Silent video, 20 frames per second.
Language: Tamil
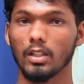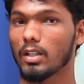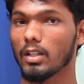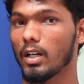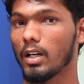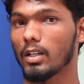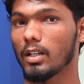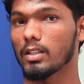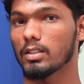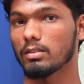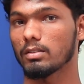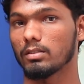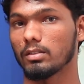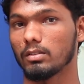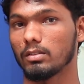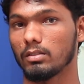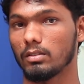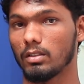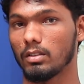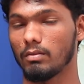தான் காங்கிரஸ்
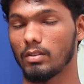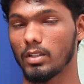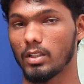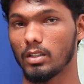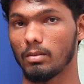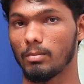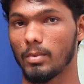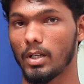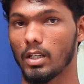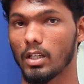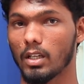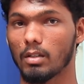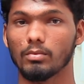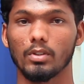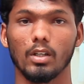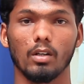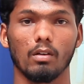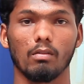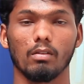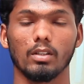இவர் மாணிக்கம்
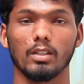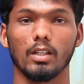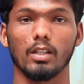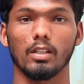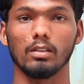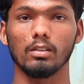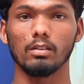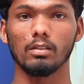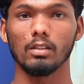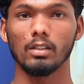தாகூர் வந்தார்